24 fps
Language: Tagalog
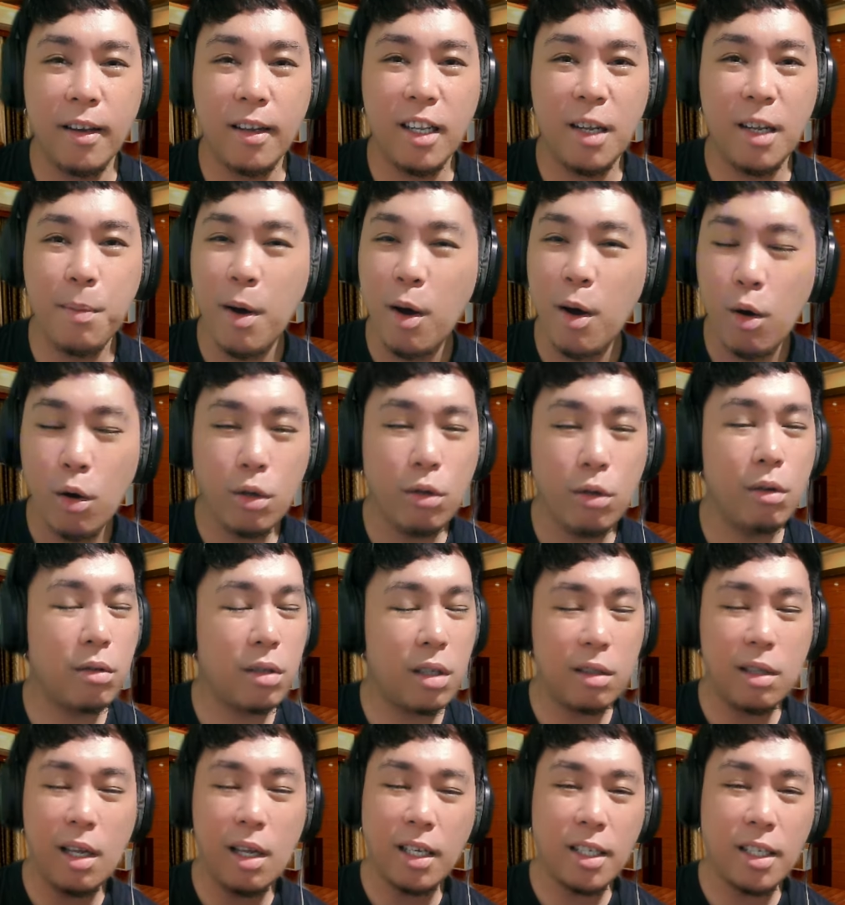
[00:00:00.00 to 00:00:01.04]
'Di ba? O yung
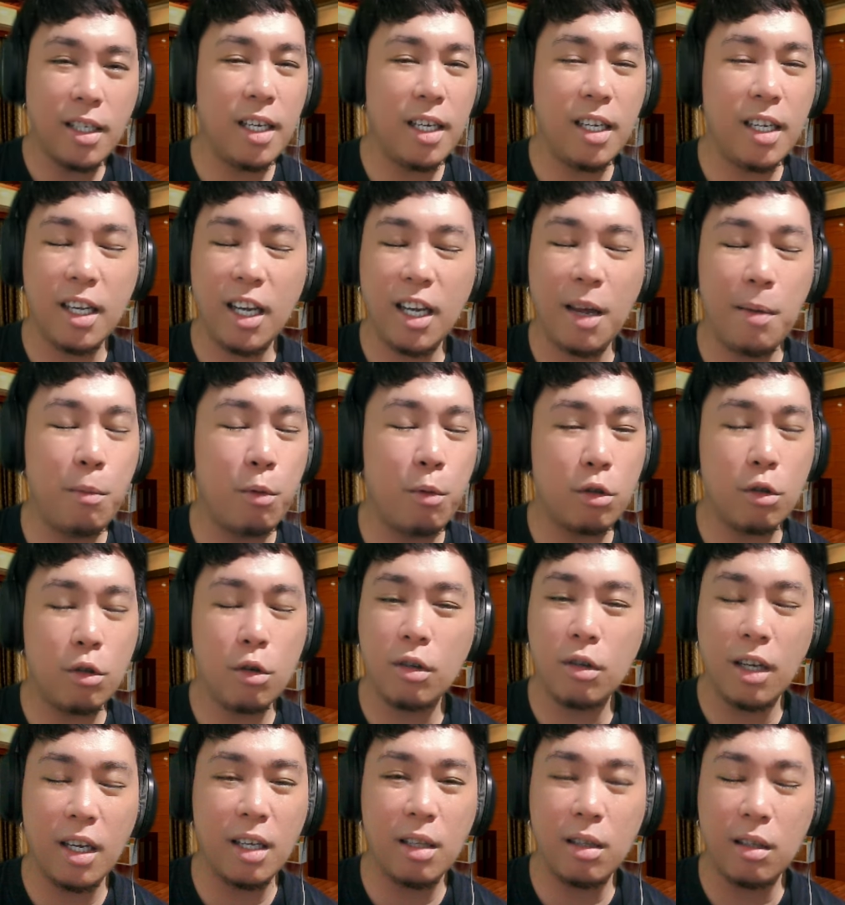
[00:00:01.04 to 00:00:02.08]
sasakyan eh, kay motor,
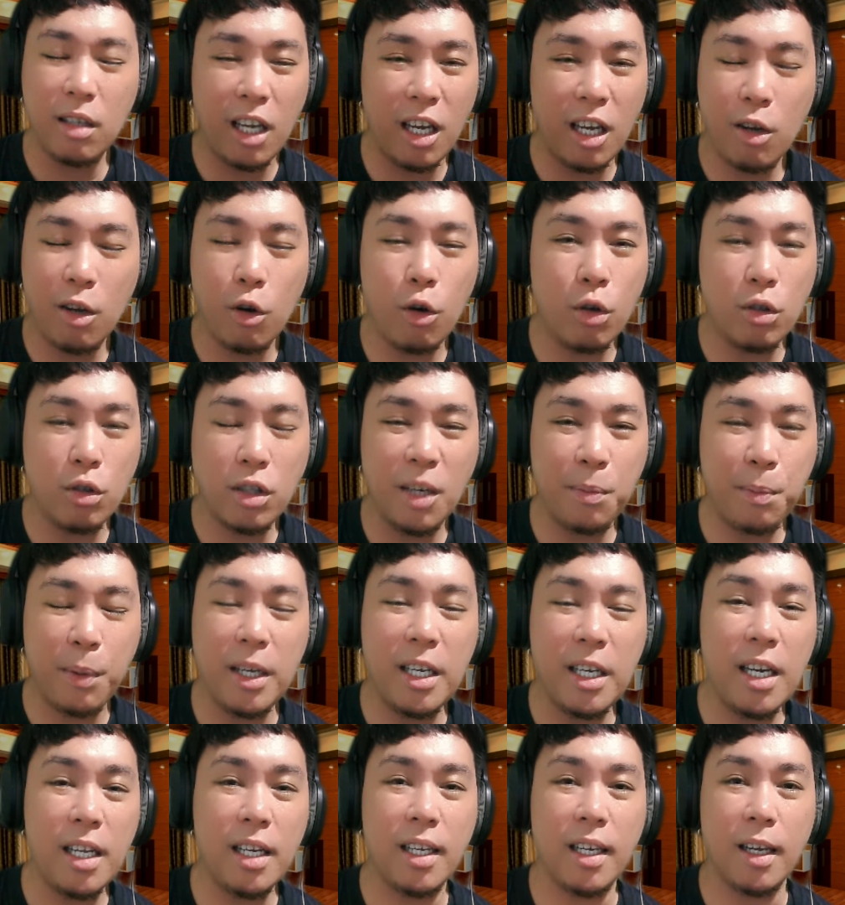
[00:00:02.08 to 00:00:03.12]
kay, kay kotse pa
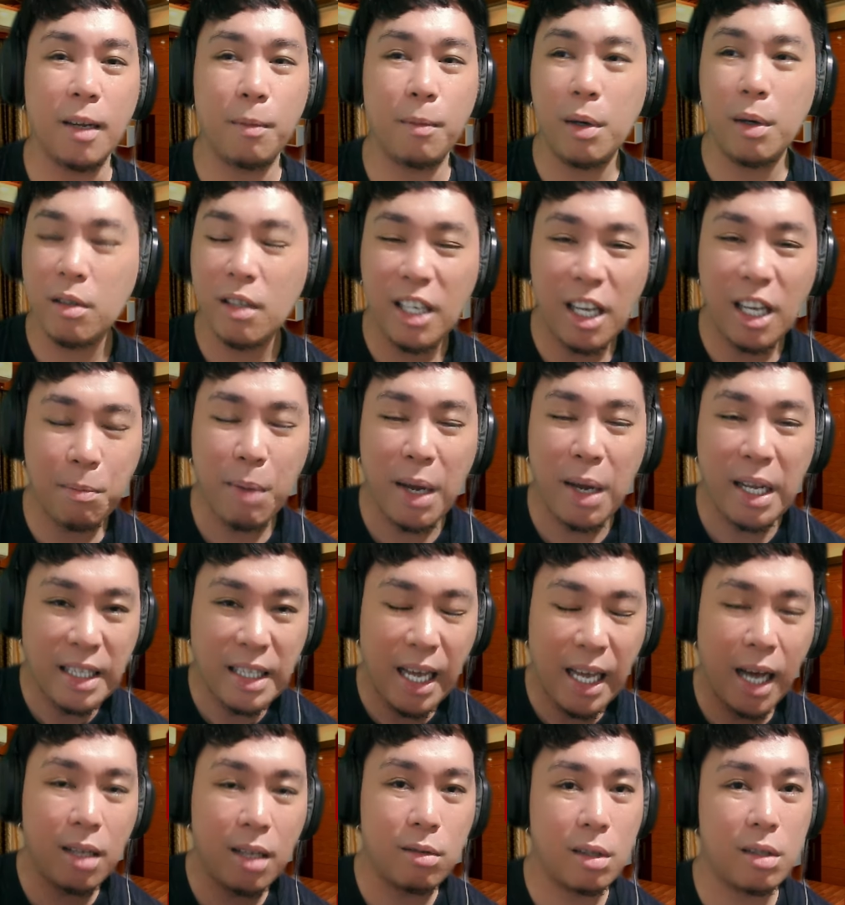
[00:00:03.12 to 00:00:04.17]
yan eh. Basta
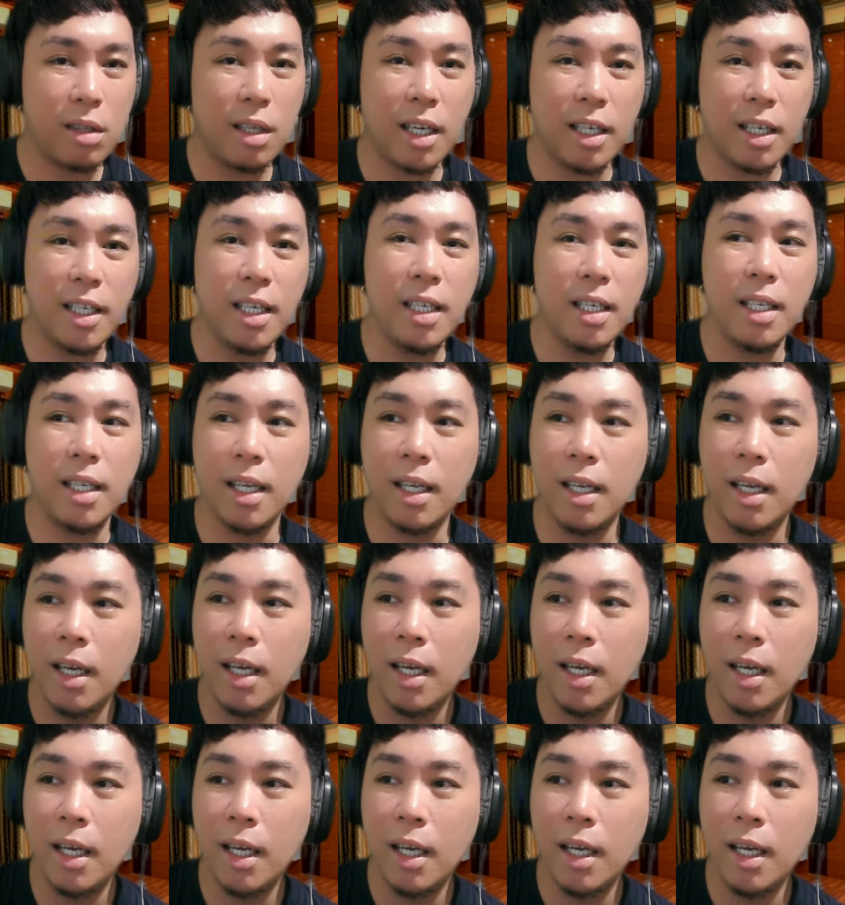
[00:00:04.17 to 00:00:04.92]
nagbenta ka ng sasakyan eh.